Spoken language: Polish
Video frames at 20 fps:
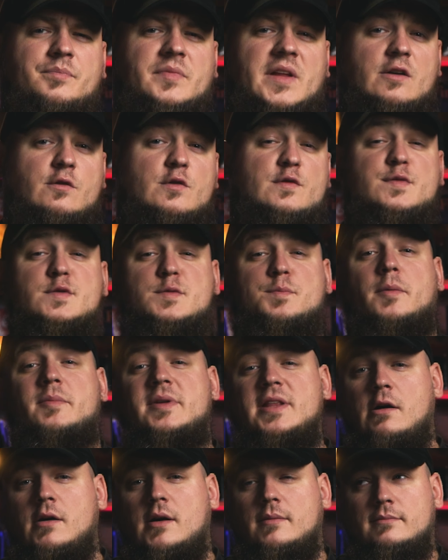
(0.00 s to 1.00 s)
Jak już
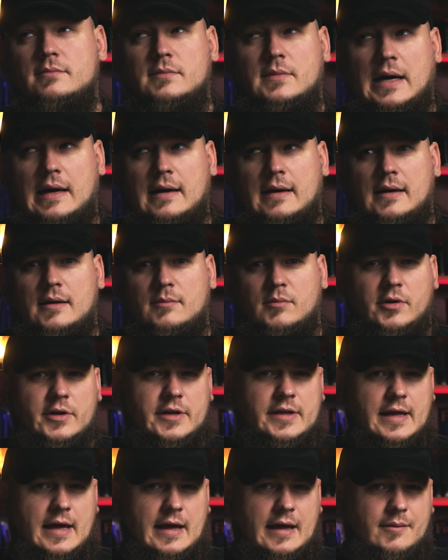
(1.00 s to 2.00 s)
wspominałem, albo
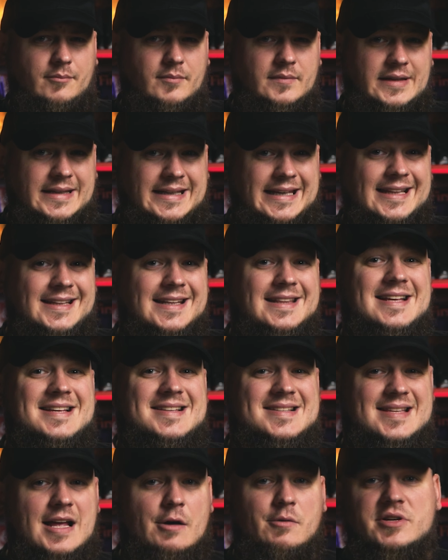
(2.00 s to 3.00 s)
i nie, jedyne
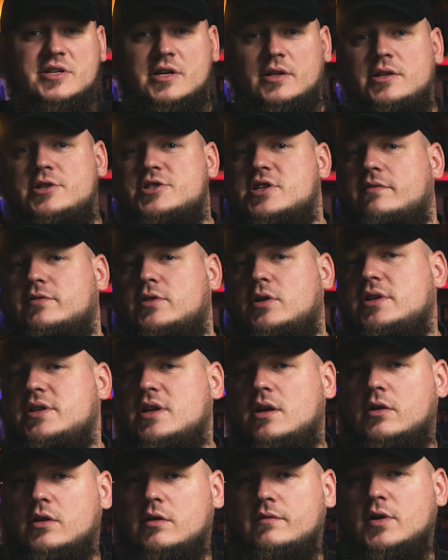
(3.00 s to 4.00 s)
stałe siedliszcza w
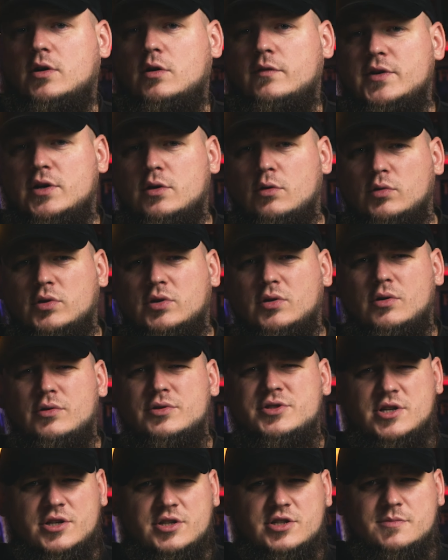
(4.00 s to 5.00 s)
Dolinie Lodowego Wichru
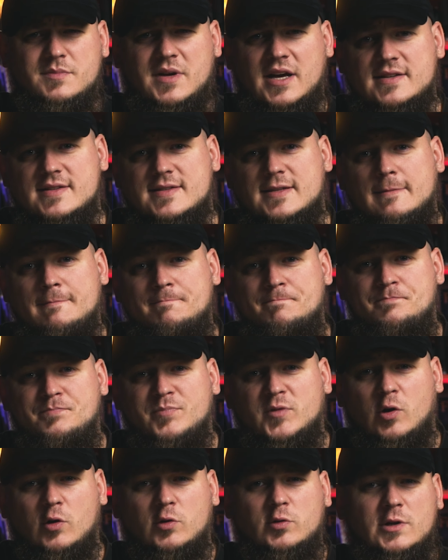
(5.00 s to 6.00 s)
to 10 miast
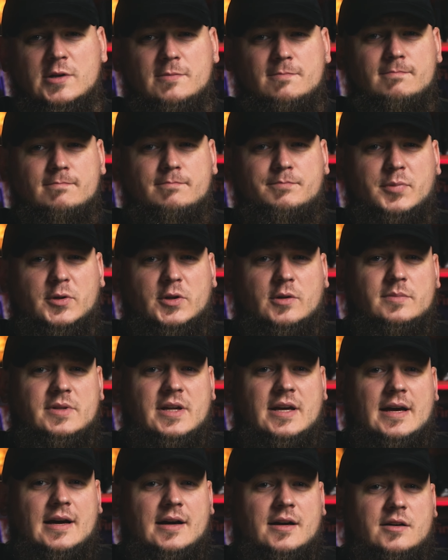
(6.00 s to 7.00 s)
o którym
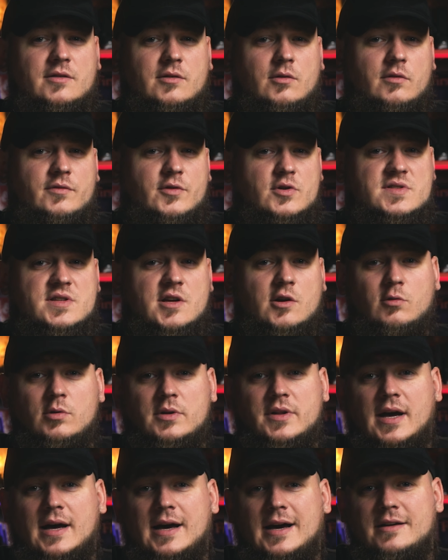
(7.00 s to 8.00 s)
podobnie jak o wiosce
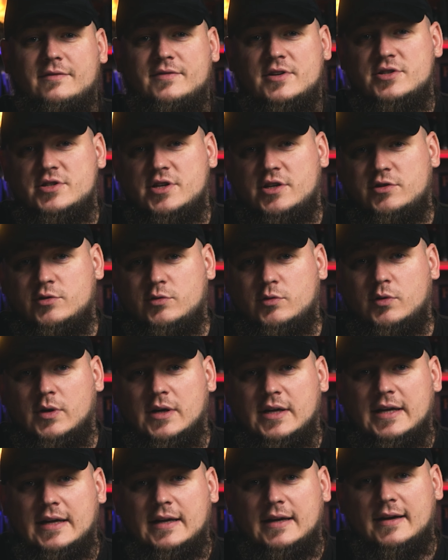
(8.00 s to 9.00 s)
Kuldahar, więzieniu
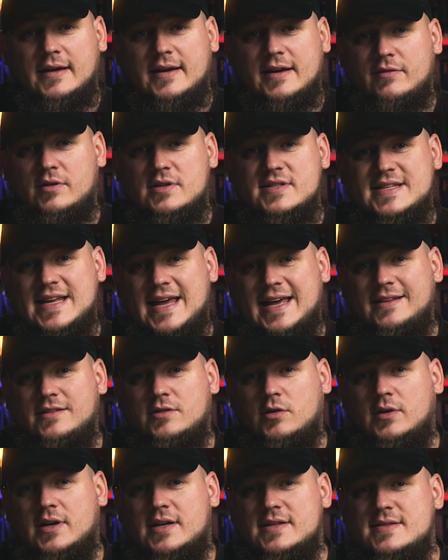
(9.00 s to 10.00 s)
Revel's
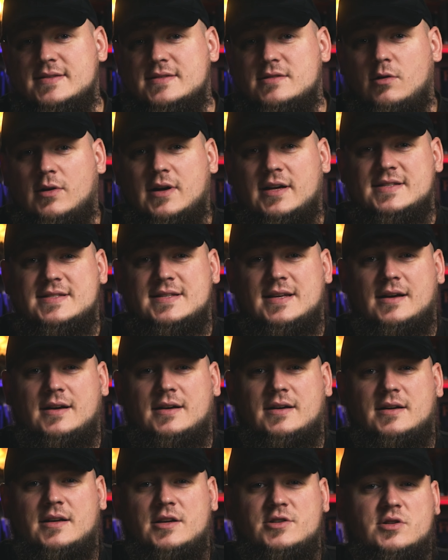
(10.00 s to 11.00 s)
End oraz
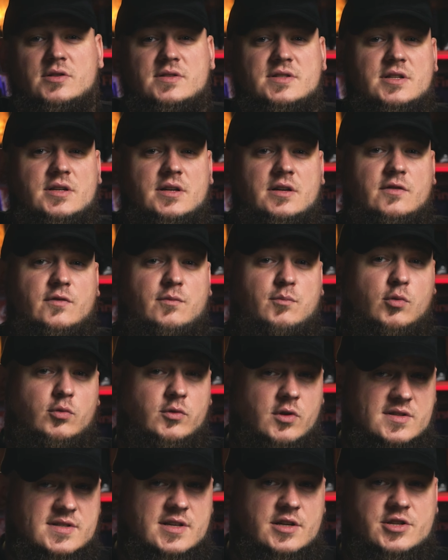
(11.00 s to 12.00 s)
lokacjach leżących w
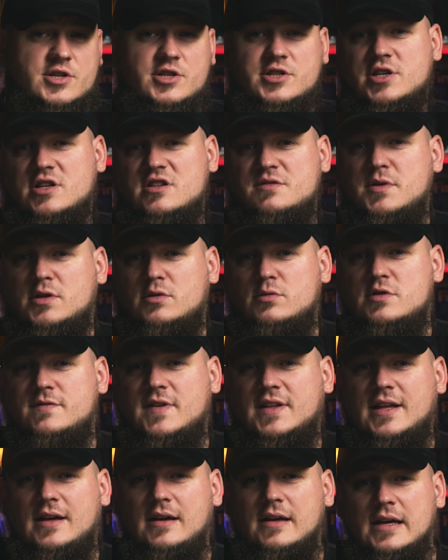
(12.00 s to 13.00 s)
północnej części grzbietu
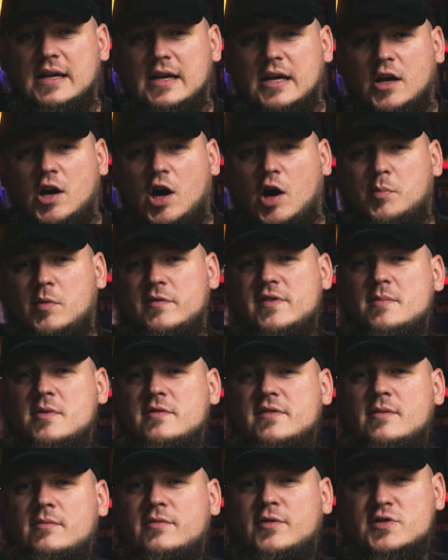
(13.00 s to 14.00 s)
świata,
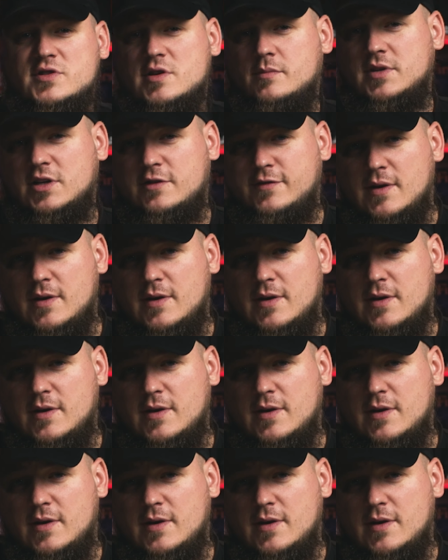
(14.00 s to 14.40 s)
opowiemy Wam w osobnych